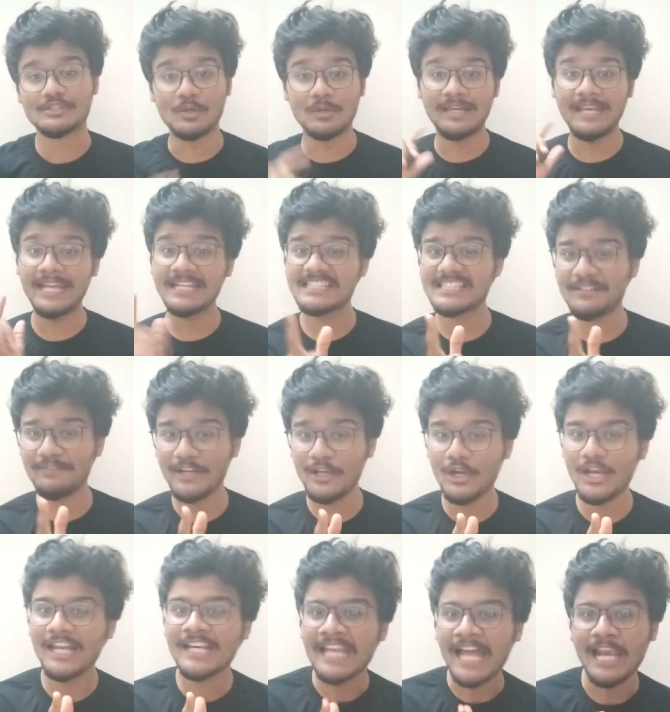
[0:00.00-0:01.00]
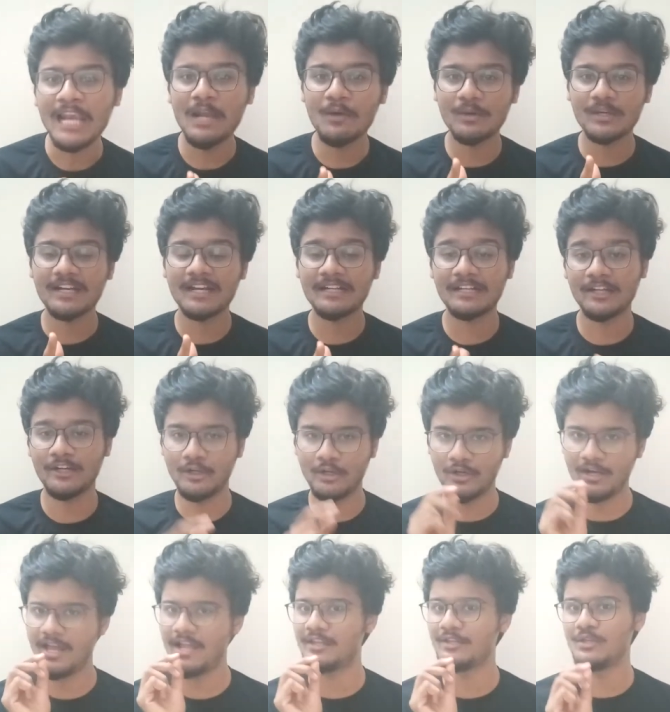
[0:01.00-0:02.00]
ஸோ நெக்ஸ்ட் வீடியோவில் நல்ல ஒரு
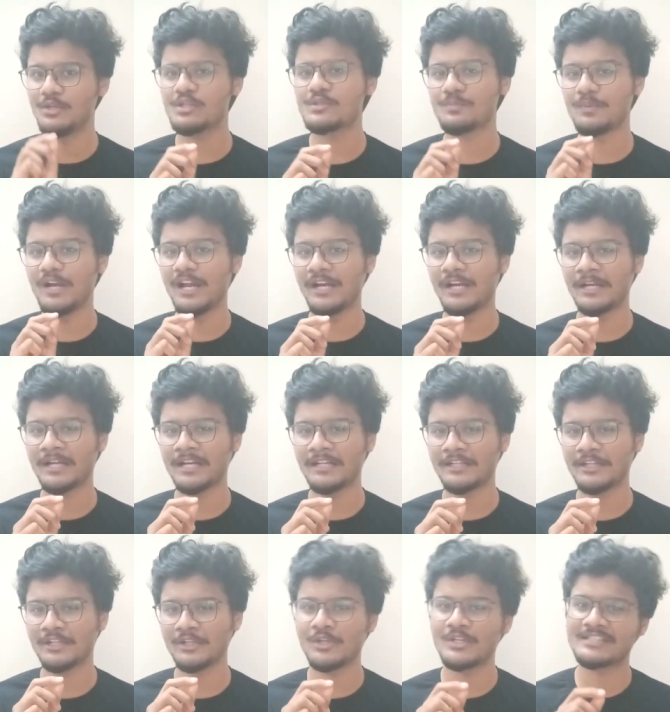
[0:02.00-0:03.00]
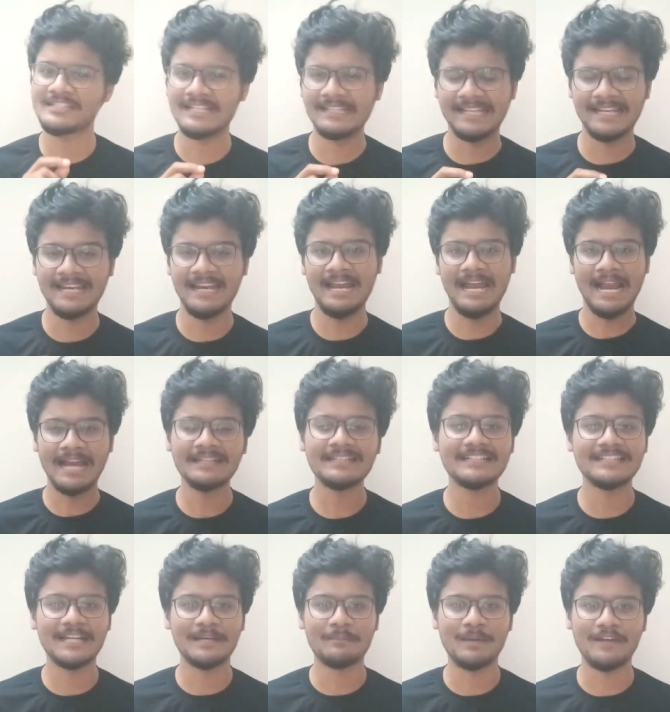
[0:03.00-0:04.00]
கண்டென்ட்டோட யூஸ்ஃபுல்லான கண்டென்ட்டோட சந்திக்கிறேன்
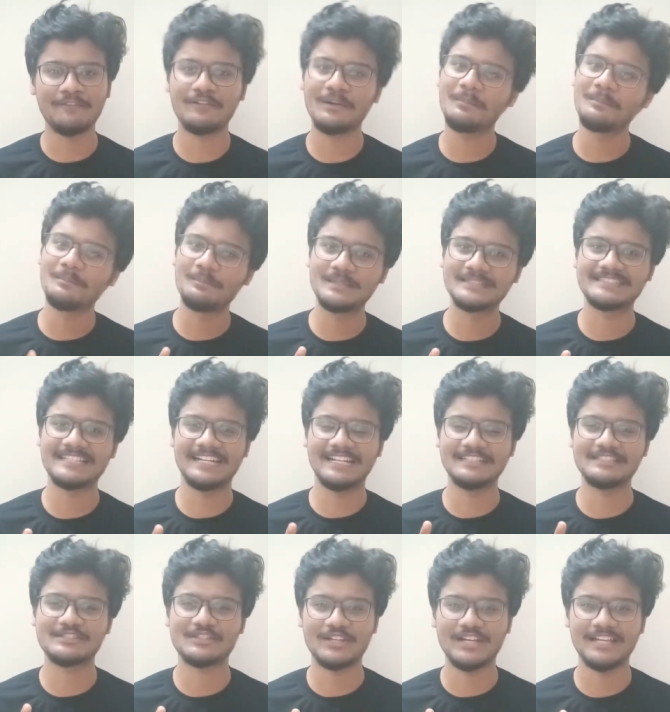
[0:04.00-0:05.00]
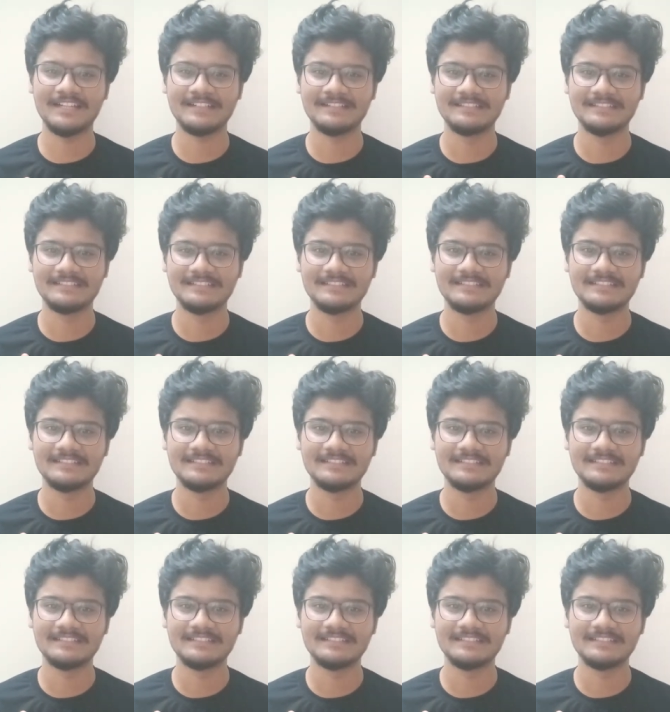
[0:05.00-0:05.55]
அண்டில் தன் பாய் ஃப்ரம் மிஸ்டர் எல்ஸ்கே